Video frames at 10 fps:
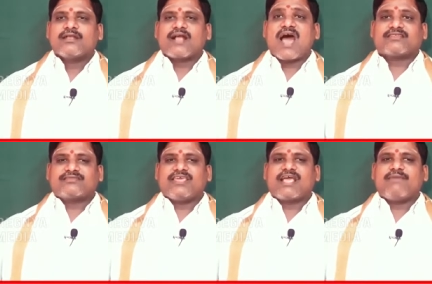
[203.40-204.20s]

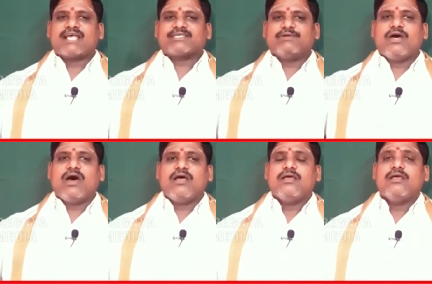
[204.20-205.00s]
కార్తీక మాసములో
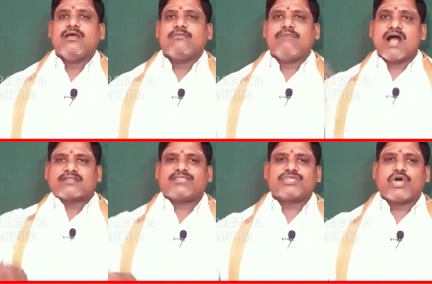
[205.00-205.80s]

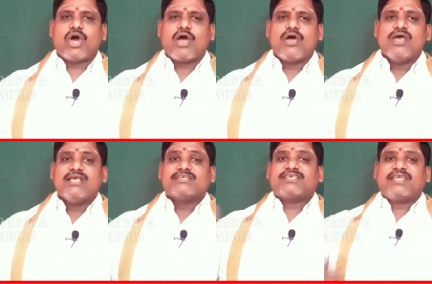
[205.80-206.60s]
భక్తితో
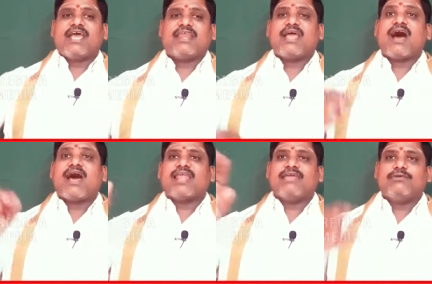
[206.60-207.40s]
శ్రీహరి
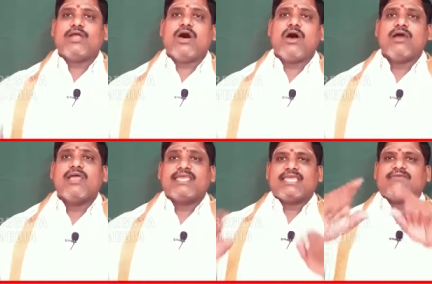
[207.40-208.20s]
ఆలయంలో
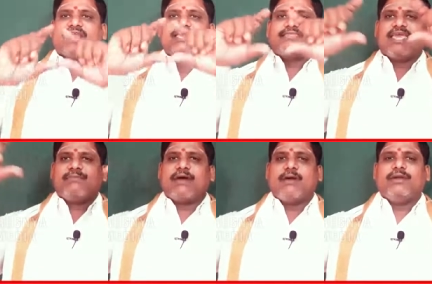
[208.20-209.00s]
ఎవరైతే
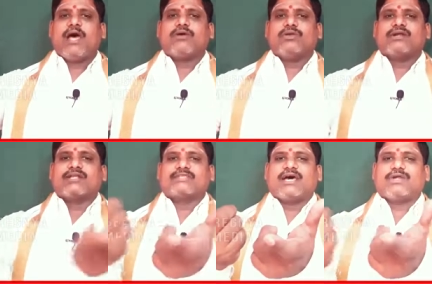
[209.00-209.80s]
మామిడాకులు
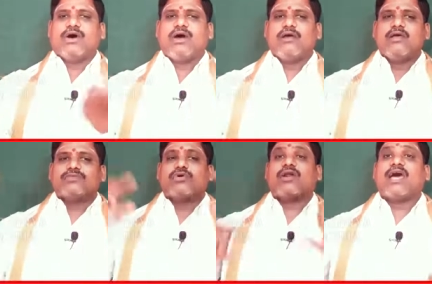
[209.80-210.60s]
కడతారో
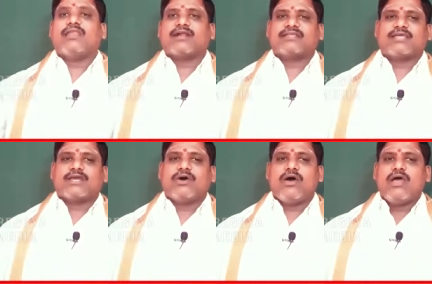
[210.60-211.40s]
తోరణాలు
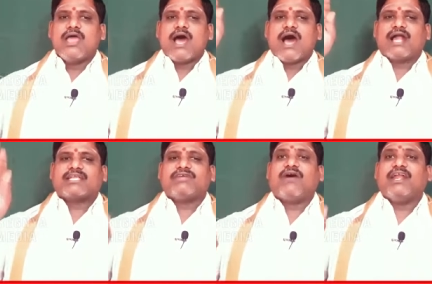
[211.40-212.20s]
కడతారో
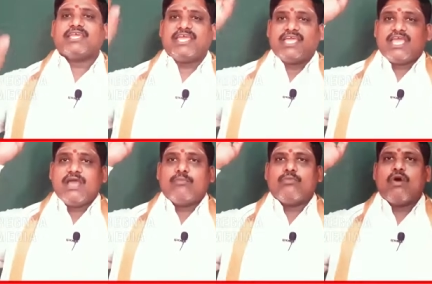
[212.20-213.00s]
అట్టివానికి
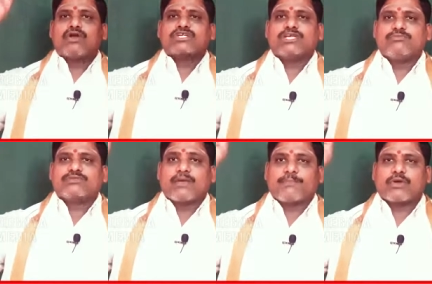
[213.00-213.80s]
మోక్షము
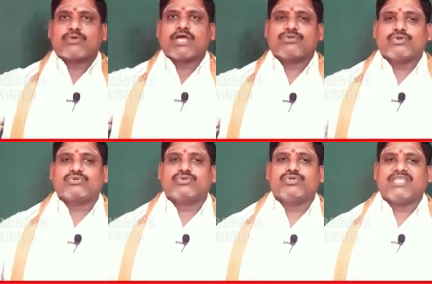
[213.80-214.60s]
తప్పకుండా
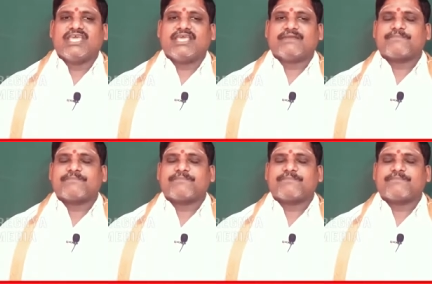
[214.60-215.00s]
దొరుకుతుంది